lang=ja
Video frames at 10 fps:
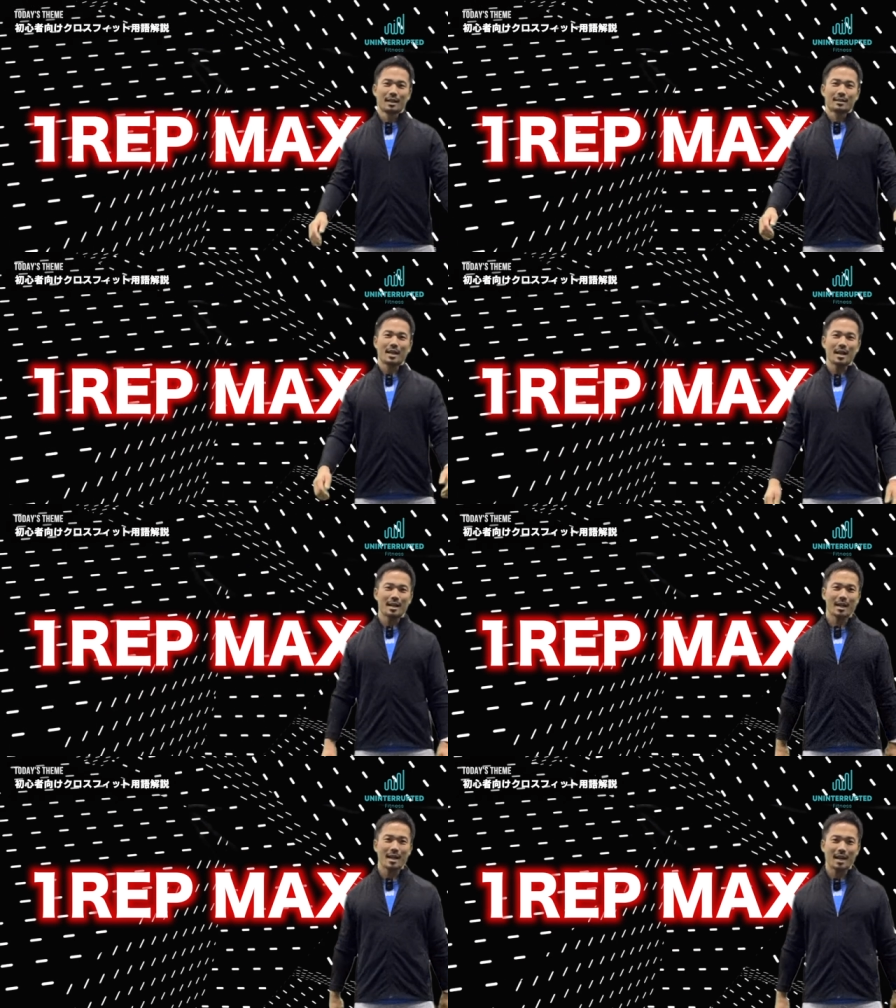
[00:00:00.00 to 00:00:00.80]

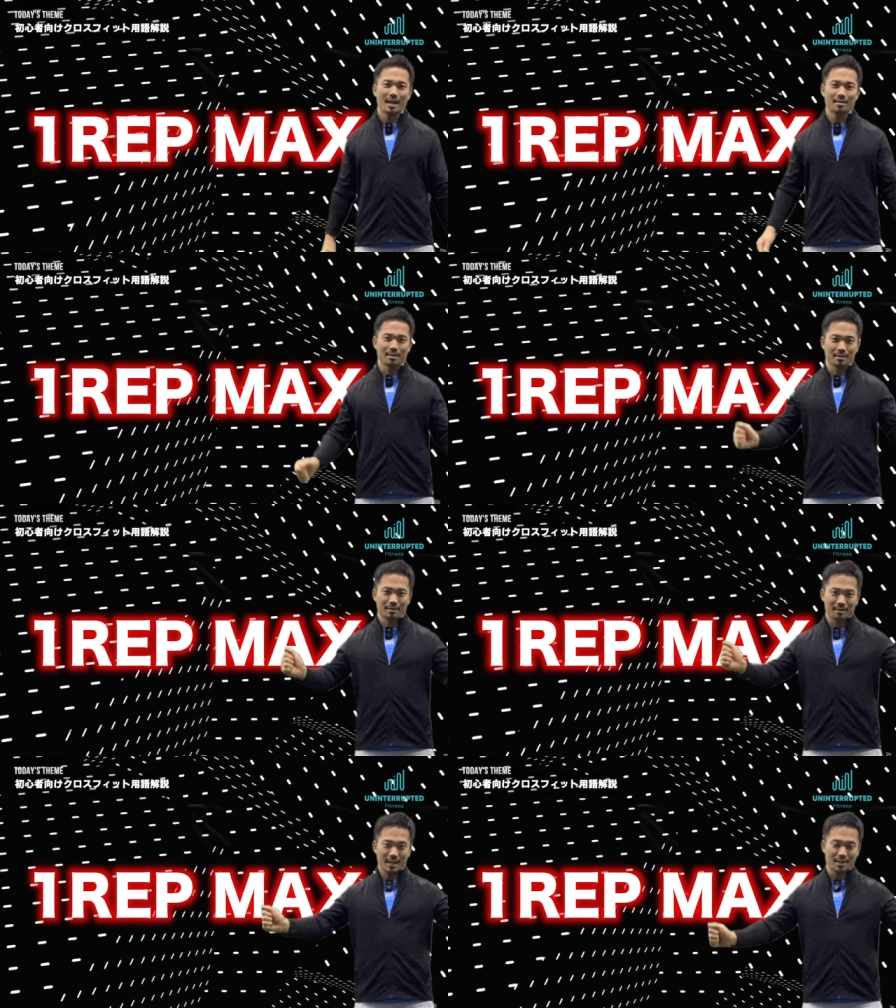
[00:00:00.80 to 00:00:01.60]
3回上がる
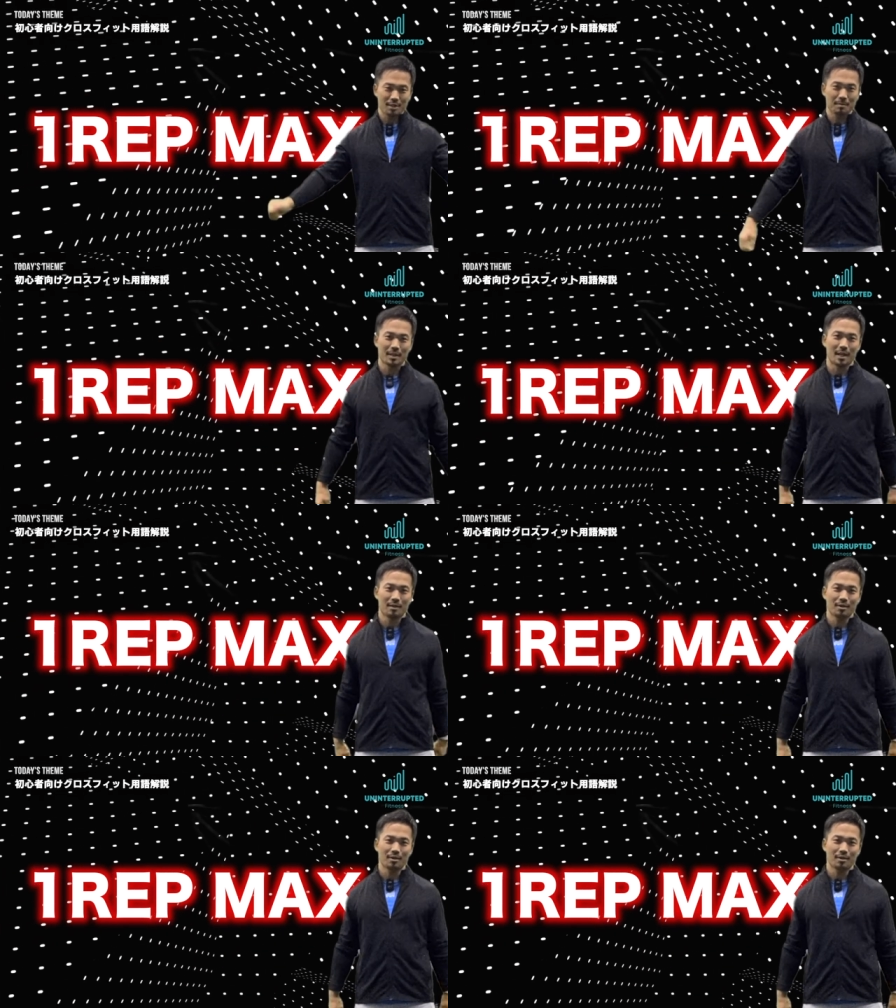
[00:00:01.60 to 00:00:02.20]
スナッチの重さ